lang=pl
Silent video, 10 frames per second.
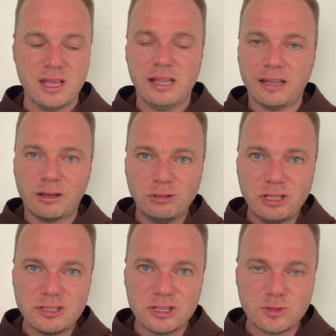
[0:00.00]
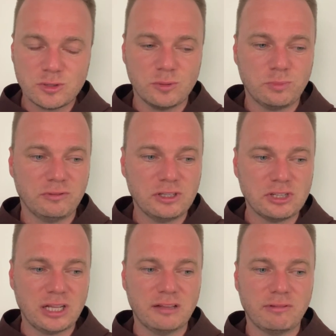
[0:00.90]
Na koniec jest
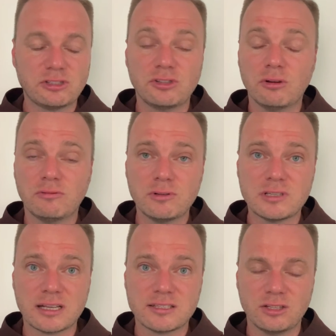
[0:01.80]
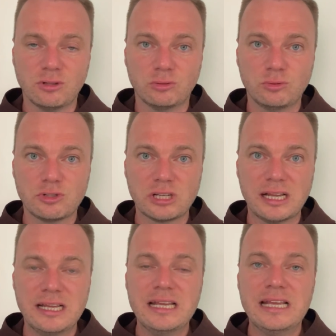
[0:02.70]
powiedziane właśnie o owocach synodu,
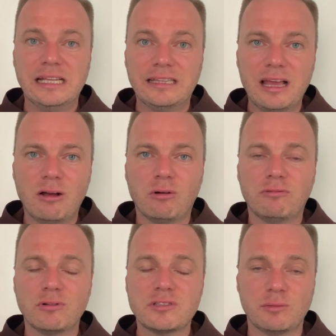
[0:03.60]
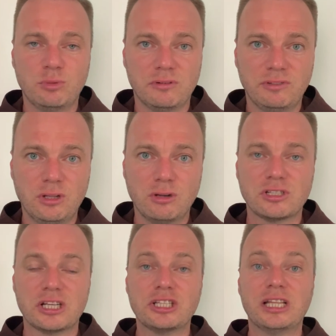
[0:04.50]
że te owoce były
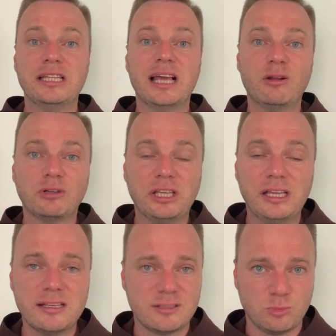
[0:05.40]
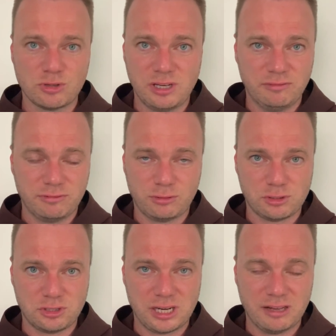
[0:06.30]
widoczne, że ten dialog jest możliwy w
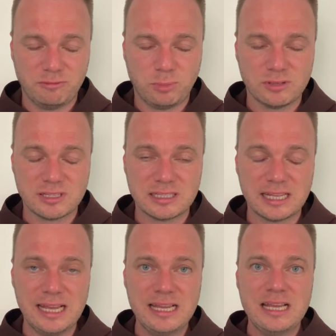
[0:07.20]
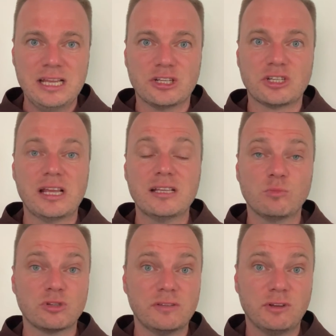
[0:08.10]
Kościele w Polsce, że jest
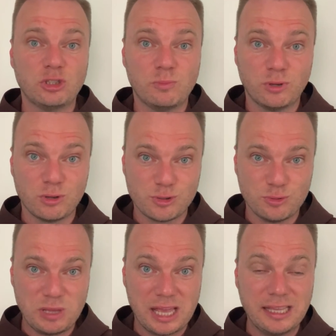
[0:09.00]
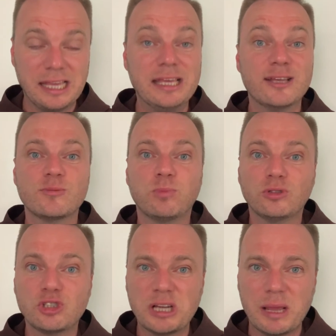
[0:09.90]
możliwe to porozumienie i jest
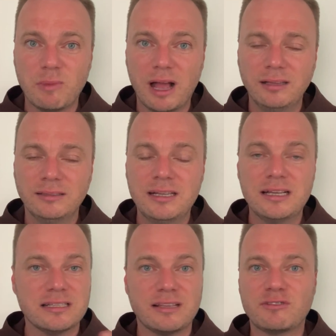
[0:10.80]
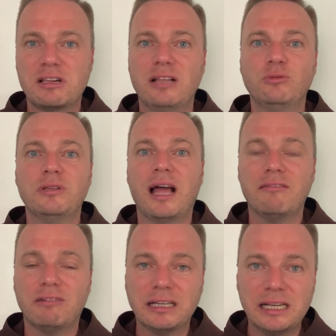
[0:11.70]
potrzeba ze względu na
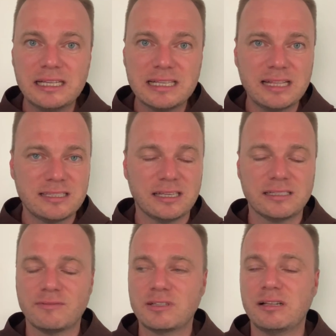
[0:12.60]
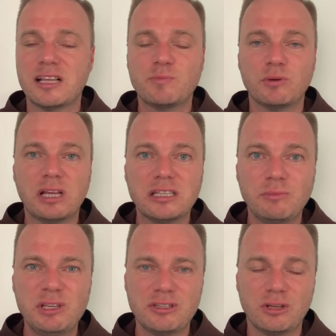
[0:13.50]
ewangelizację, ze względu na spełnianie
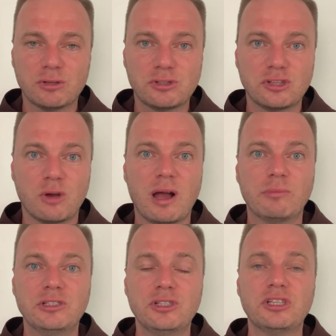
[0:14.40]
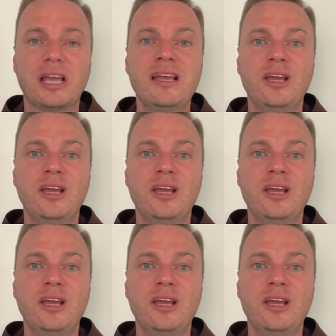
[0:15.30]
misji Kościoła, aby dzisiaj